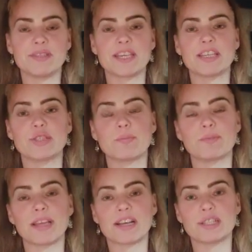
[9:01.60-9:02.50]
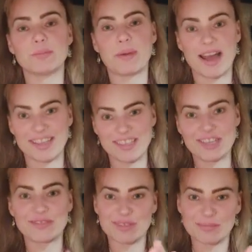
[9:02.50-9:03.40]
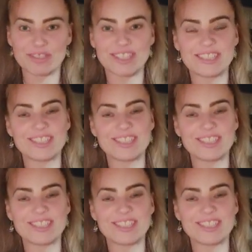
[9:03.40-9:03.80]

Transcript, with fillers: Kiedyś jakaś pani, która może też